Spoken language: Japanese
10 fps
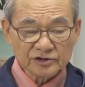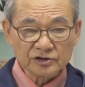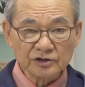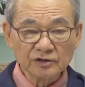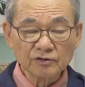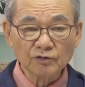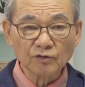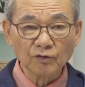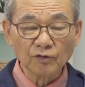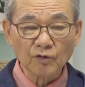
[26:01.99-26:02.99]
信
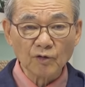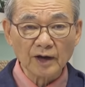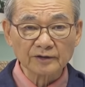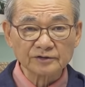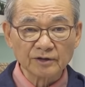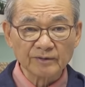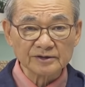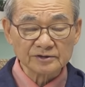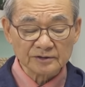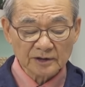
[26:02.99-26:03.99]
仰を告白していま
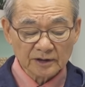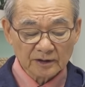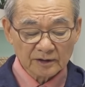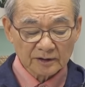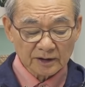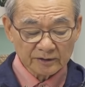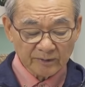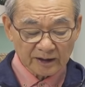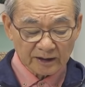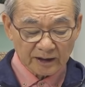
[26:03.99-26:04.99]
す。だから
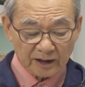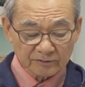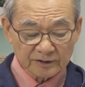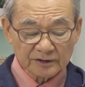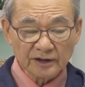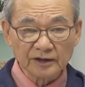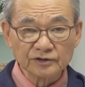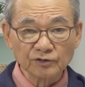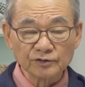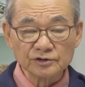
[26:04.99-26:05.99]
今から百人隊
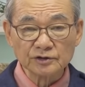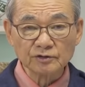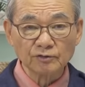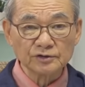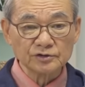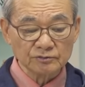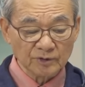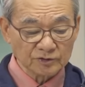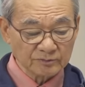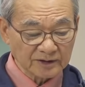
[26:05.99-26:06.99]
長の信仰に注
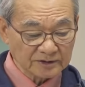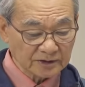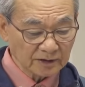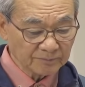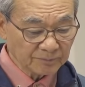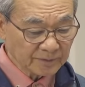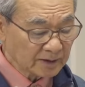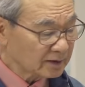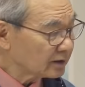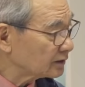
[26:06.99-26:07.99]
目しますね。
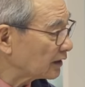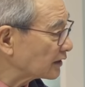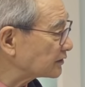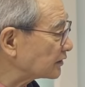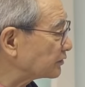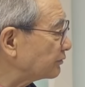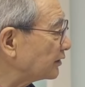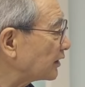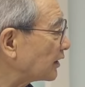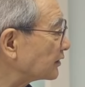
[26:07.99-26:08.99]
七節
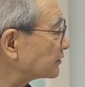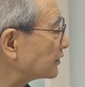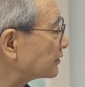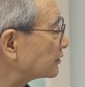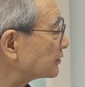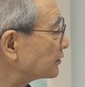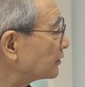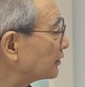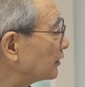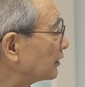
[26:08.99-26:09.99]
B から八節。
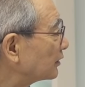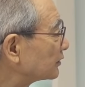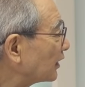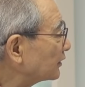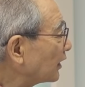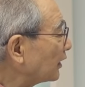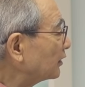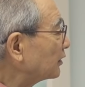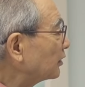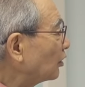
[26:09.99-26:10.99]
た
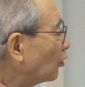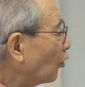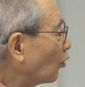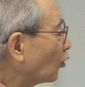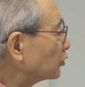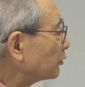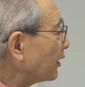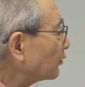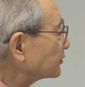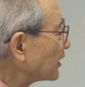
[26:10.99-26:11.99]
だお言
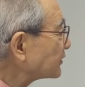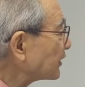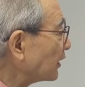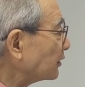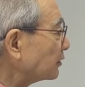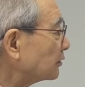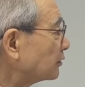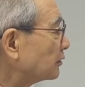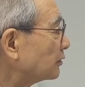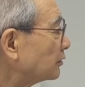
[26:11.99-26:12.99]
葉をください。
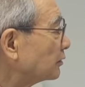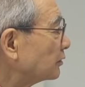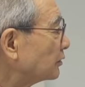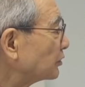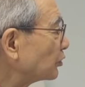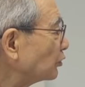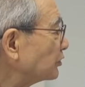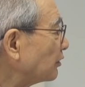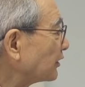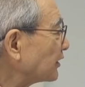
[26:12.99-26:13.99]
そう
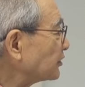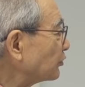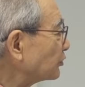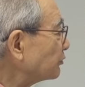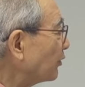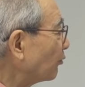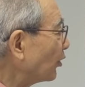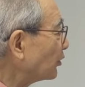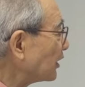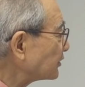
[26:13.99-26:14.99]
して私のしもべ
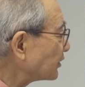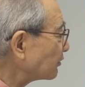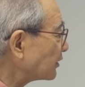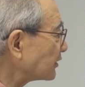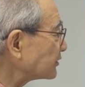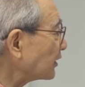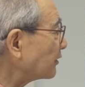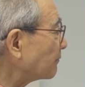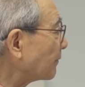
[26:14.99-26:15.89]
を癒してください。